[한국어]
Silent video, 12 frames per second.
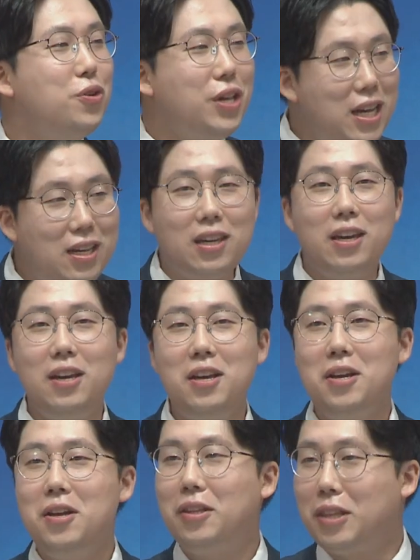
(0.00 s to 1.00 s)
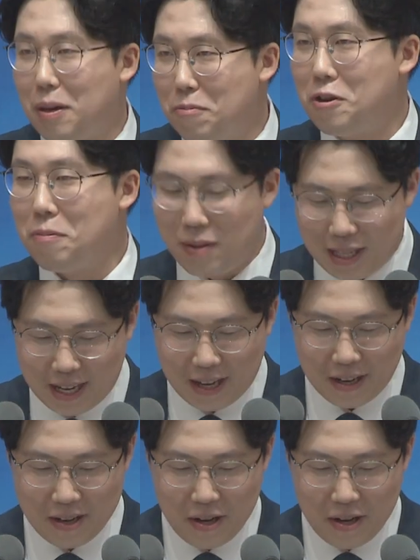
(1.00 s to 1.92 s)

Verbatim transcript: 있기 때문입니다.